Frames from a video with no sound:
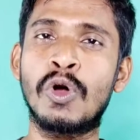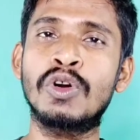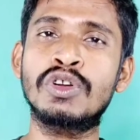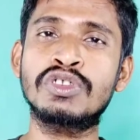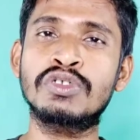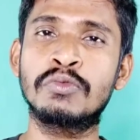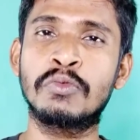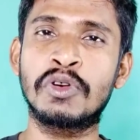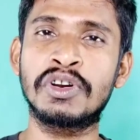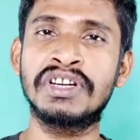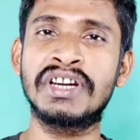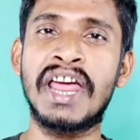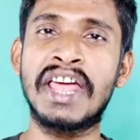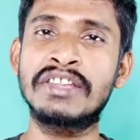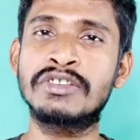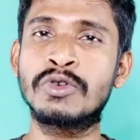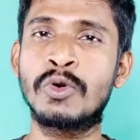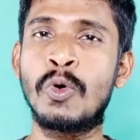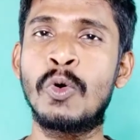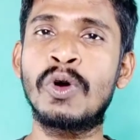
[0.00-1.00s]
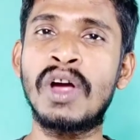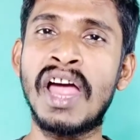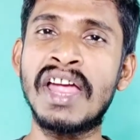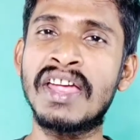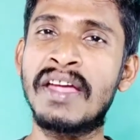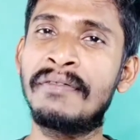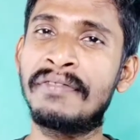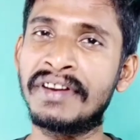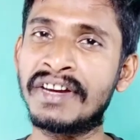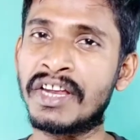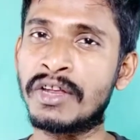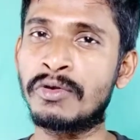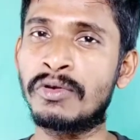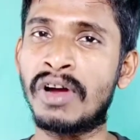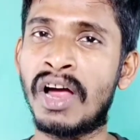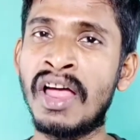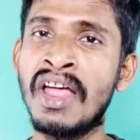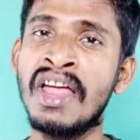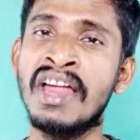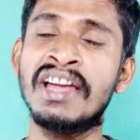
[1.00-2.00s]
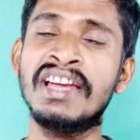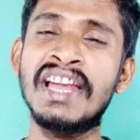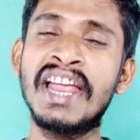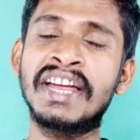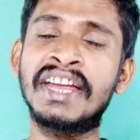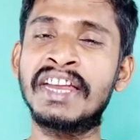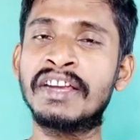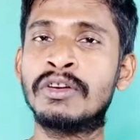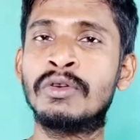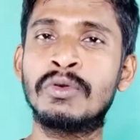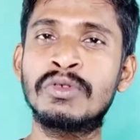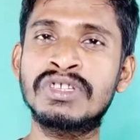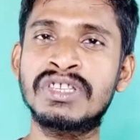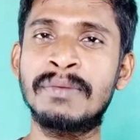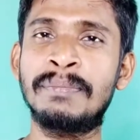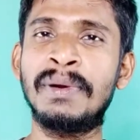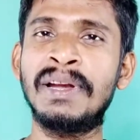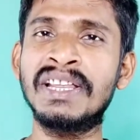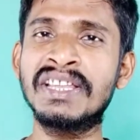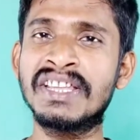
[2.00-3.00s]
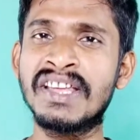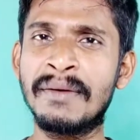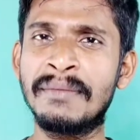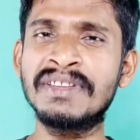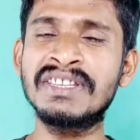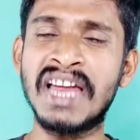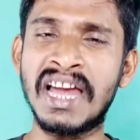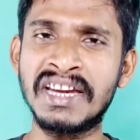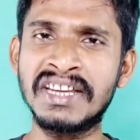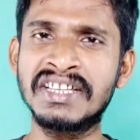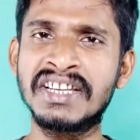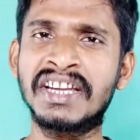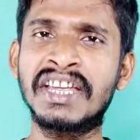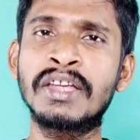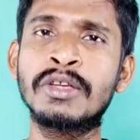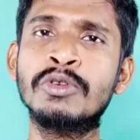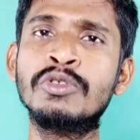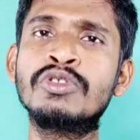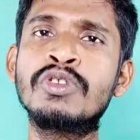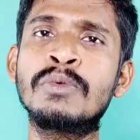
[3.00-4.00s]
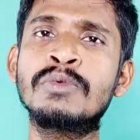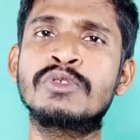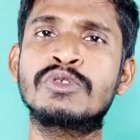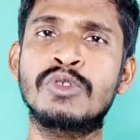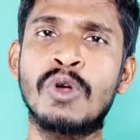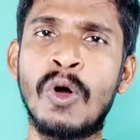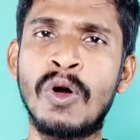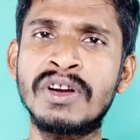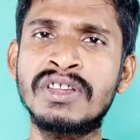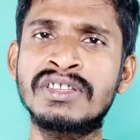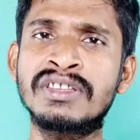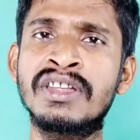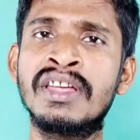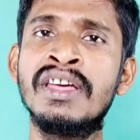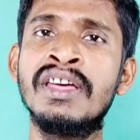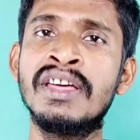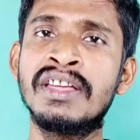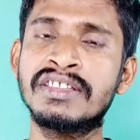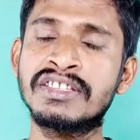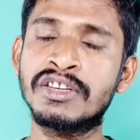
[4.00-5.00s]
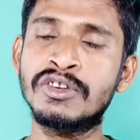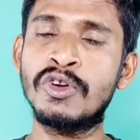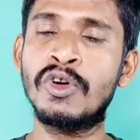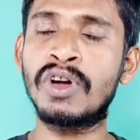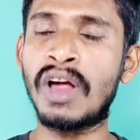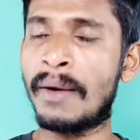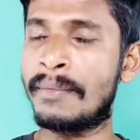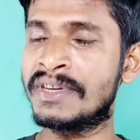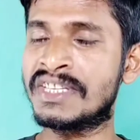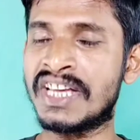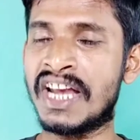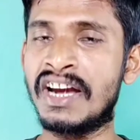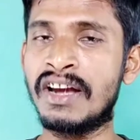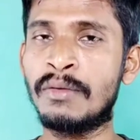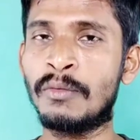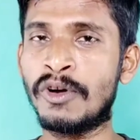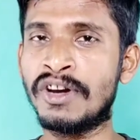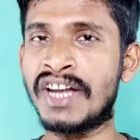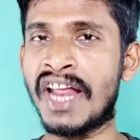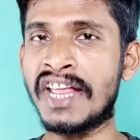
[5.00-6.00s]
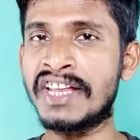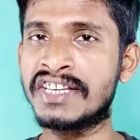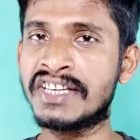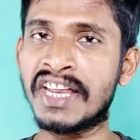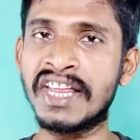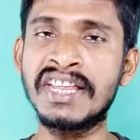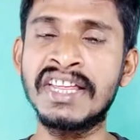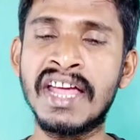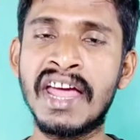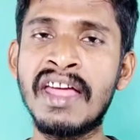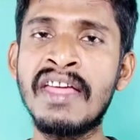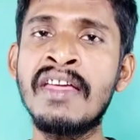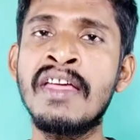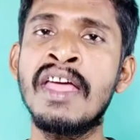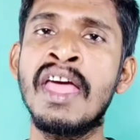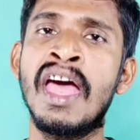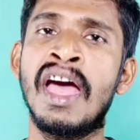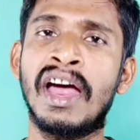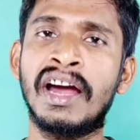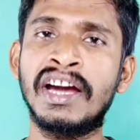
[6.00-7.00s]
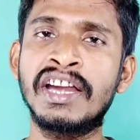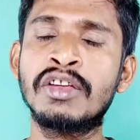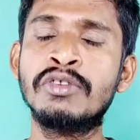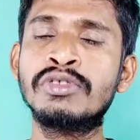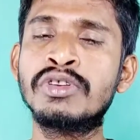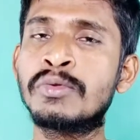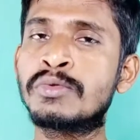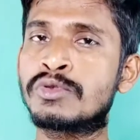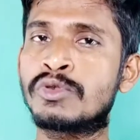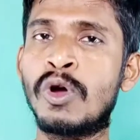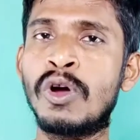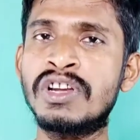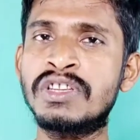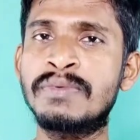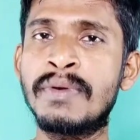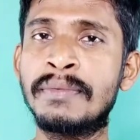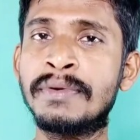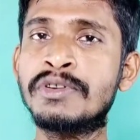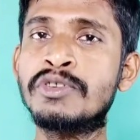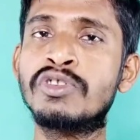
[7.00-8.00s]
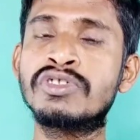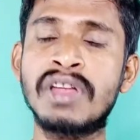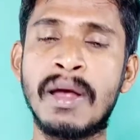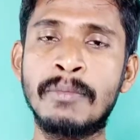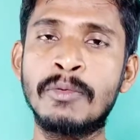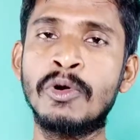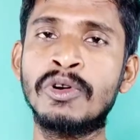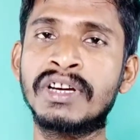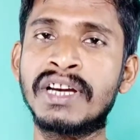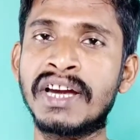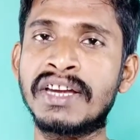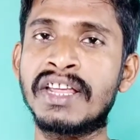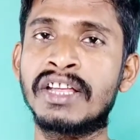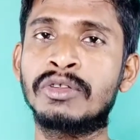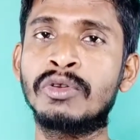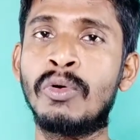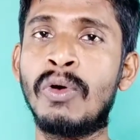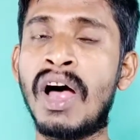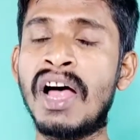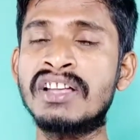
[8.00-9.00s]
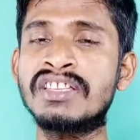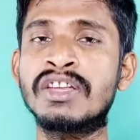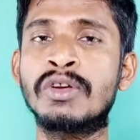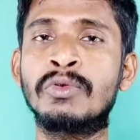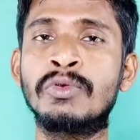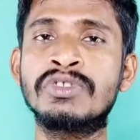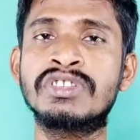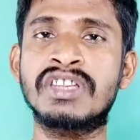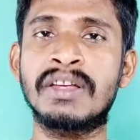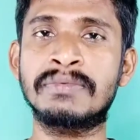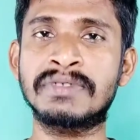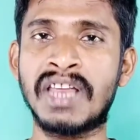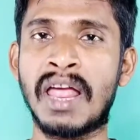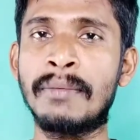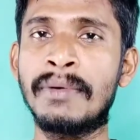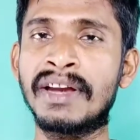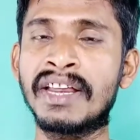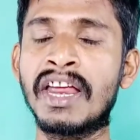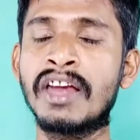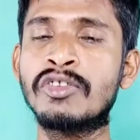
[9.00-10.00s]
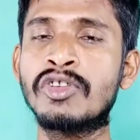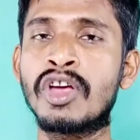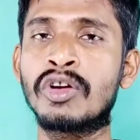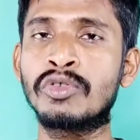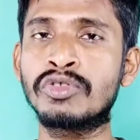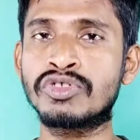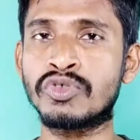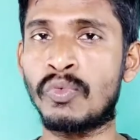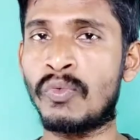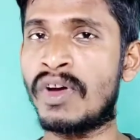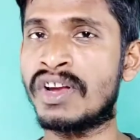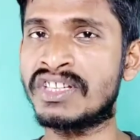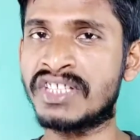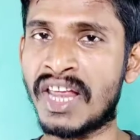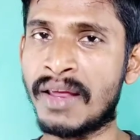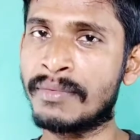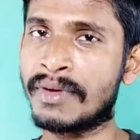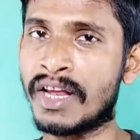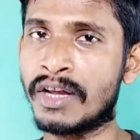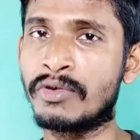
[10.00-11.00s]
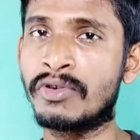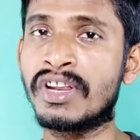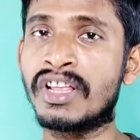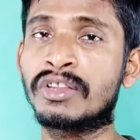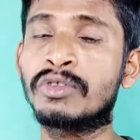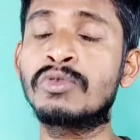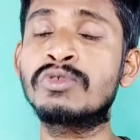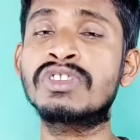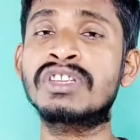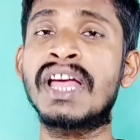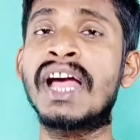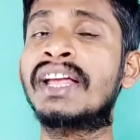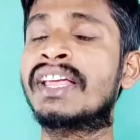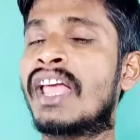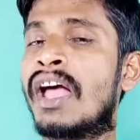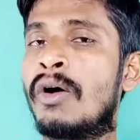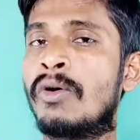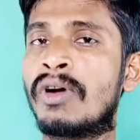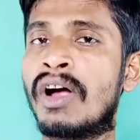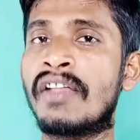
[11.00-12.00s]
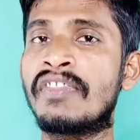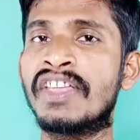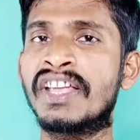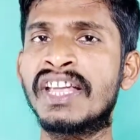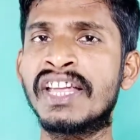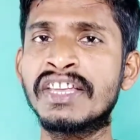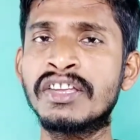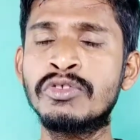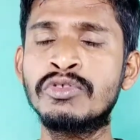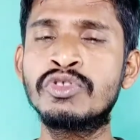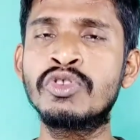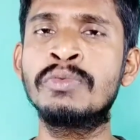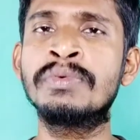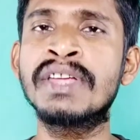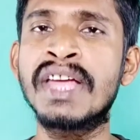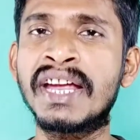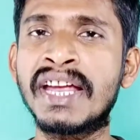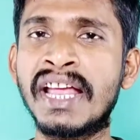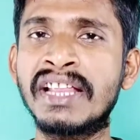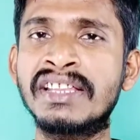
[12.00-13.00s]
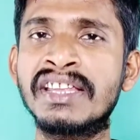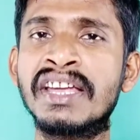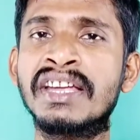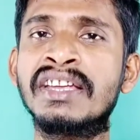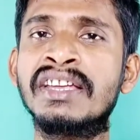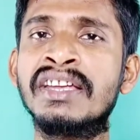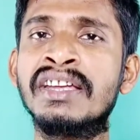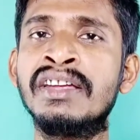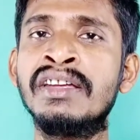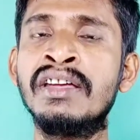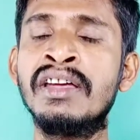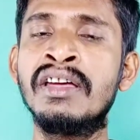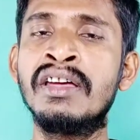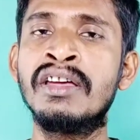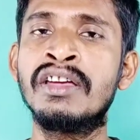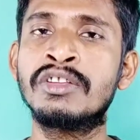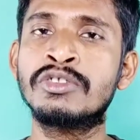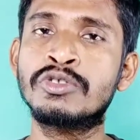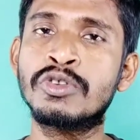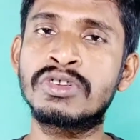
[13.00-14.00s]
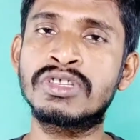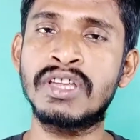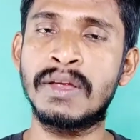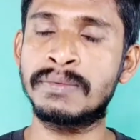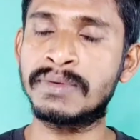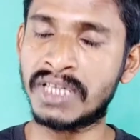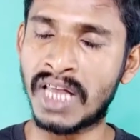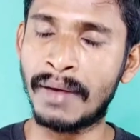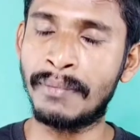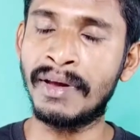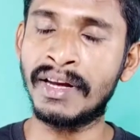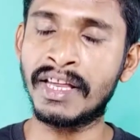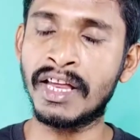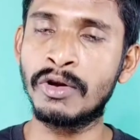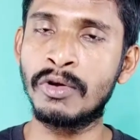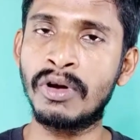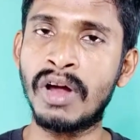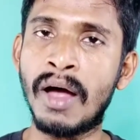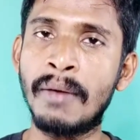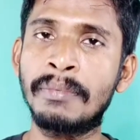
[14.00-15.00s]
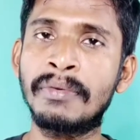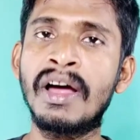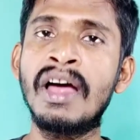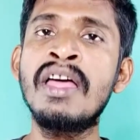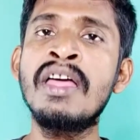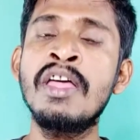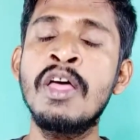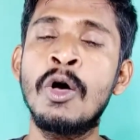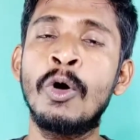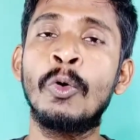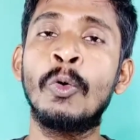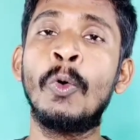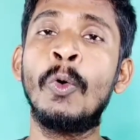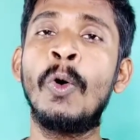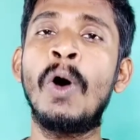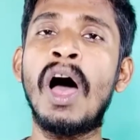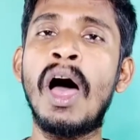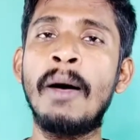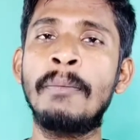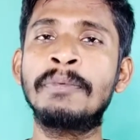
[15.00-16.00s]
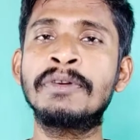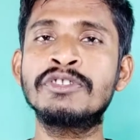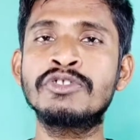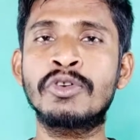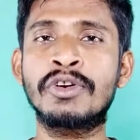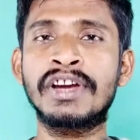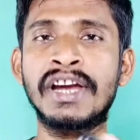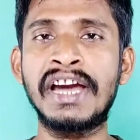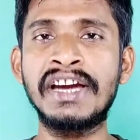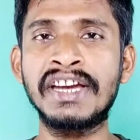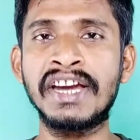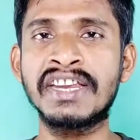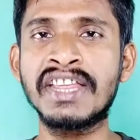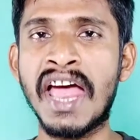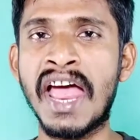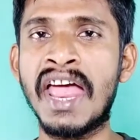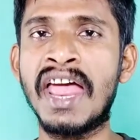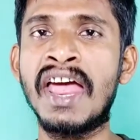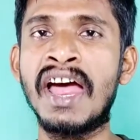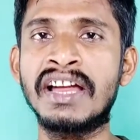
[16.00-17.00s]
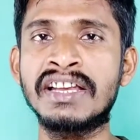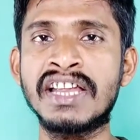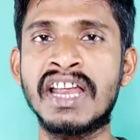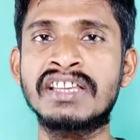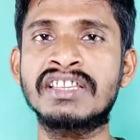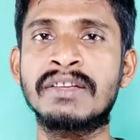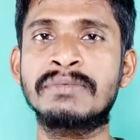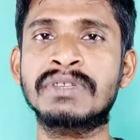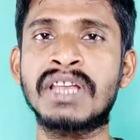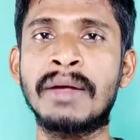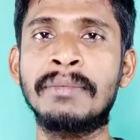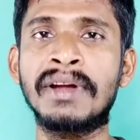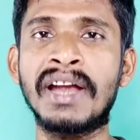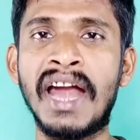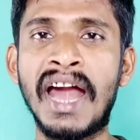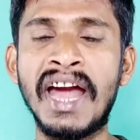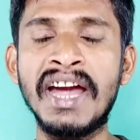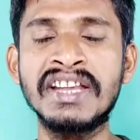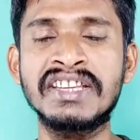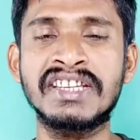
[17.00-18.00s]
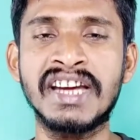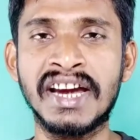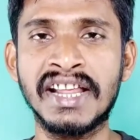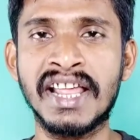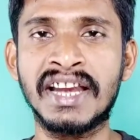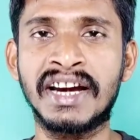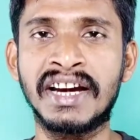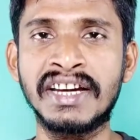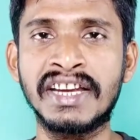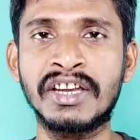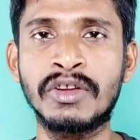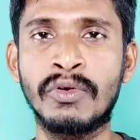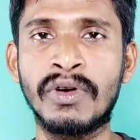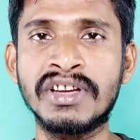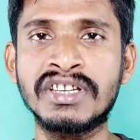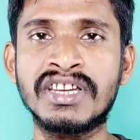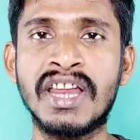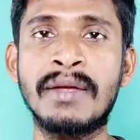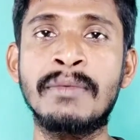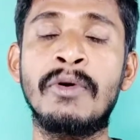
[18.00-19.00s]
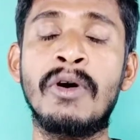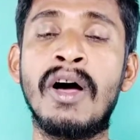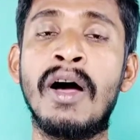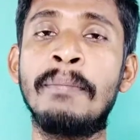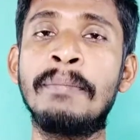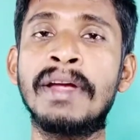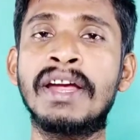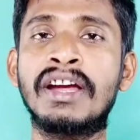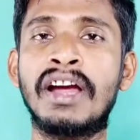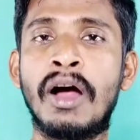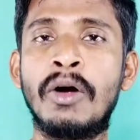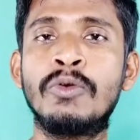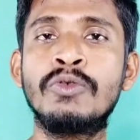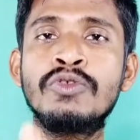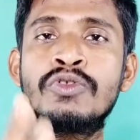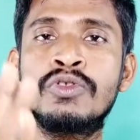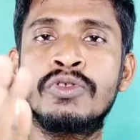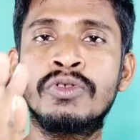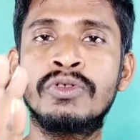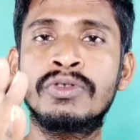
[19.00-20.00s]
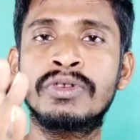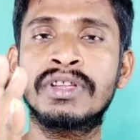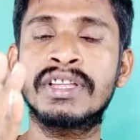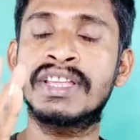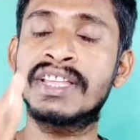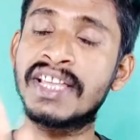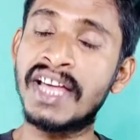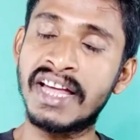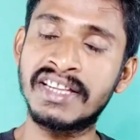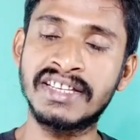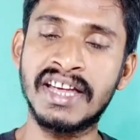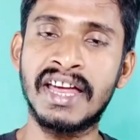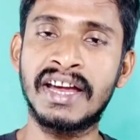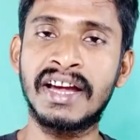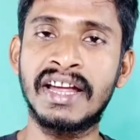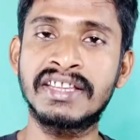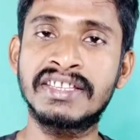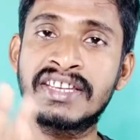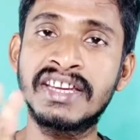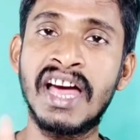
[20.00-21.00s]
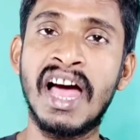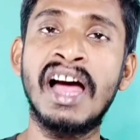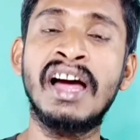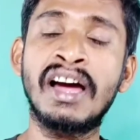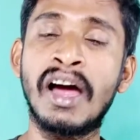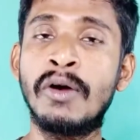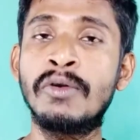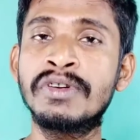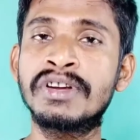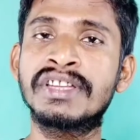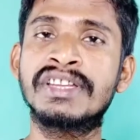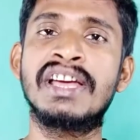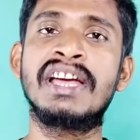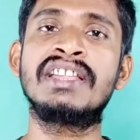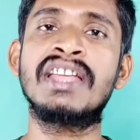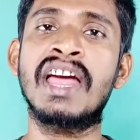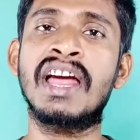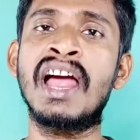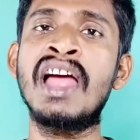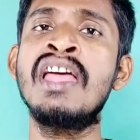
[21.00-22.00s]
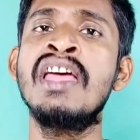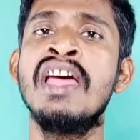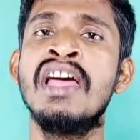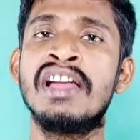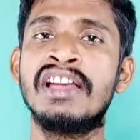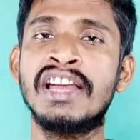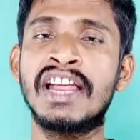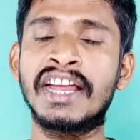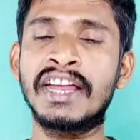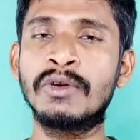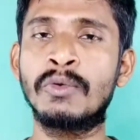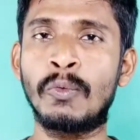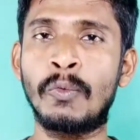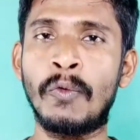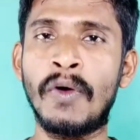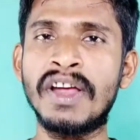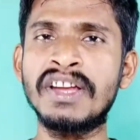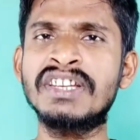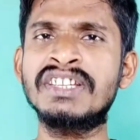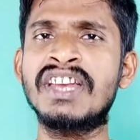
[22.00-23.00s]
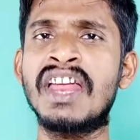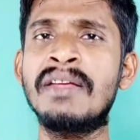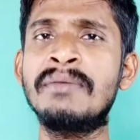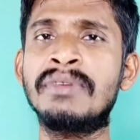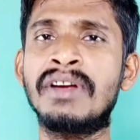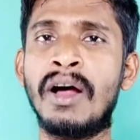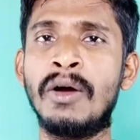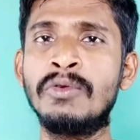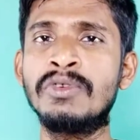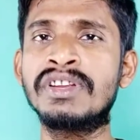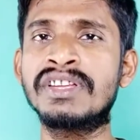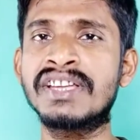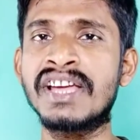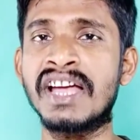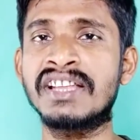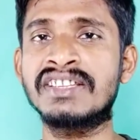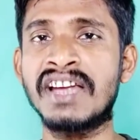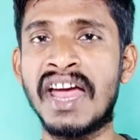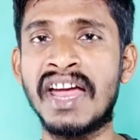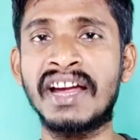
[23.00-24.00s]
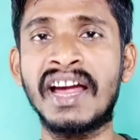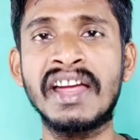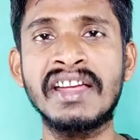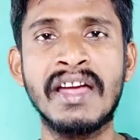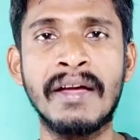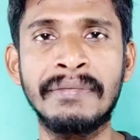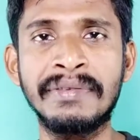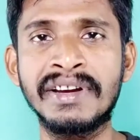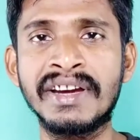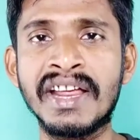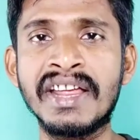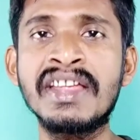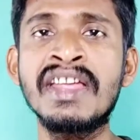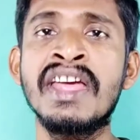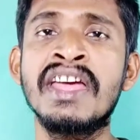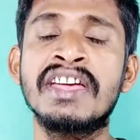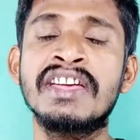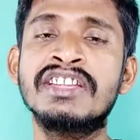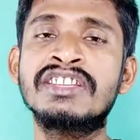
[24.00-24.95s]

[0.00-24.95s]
शॉर्ट्स मोनिटाइज होगा या फिर नहीं होगा लेकिन उससे पहले ये भी जान लीजिए कि यूट्यूब शॉर्ट्स जिन लोगों का अभी चैनल मोनिटाइज नहीं है अगर YouTube शॉर्ट्स पे वीडियोस अपलोड करिए तो वहाँ से कुछ सब्सक्राइबर गेन हुई है कुछ वॉच टाइम गेन हो रही है तो उसका क्या होगा देखिए YouTube ये कहती है कि जो सब्सक्राइबर गेन होगा आपका वो आपकी जो क्राइटेरिया है हज़ार सब्सक्राइबर एंड चार हज़ार घंटे की वॉच टाइम वहाँ पे काउंट किया जाएगा जी हाँ काउंट किया जाएगा लेकिन वॉच टाइम काउंट किया जाएगा या फिर नहीं